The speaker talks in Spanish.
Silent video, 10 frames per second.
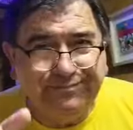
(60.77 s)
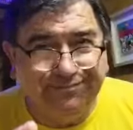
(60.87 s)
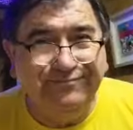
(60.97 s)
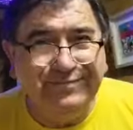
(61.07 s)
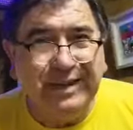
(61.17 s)

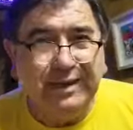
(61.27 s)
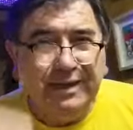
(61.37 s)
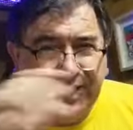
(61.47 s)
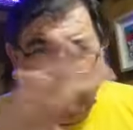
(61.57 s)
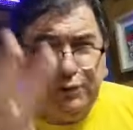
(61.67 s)
¿Mm?
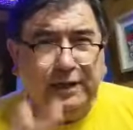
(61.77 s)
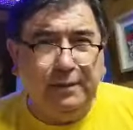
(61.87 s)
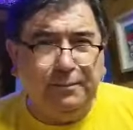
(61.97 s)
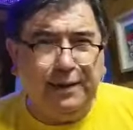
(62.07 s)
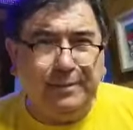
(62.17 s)

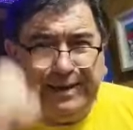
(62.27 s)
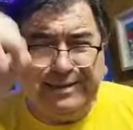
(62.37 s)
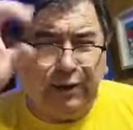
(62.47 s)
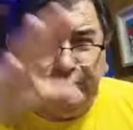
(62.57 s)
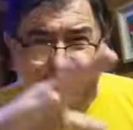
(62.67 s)
Escuchen el programa
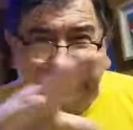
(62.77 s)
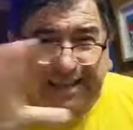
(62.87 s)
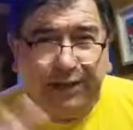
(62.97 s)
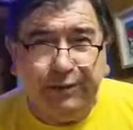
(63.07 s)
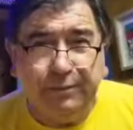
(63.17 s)

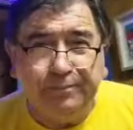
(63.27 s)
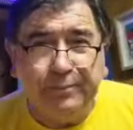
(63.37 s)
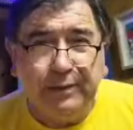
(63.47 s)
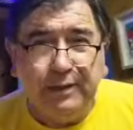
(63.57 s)
extraordinario.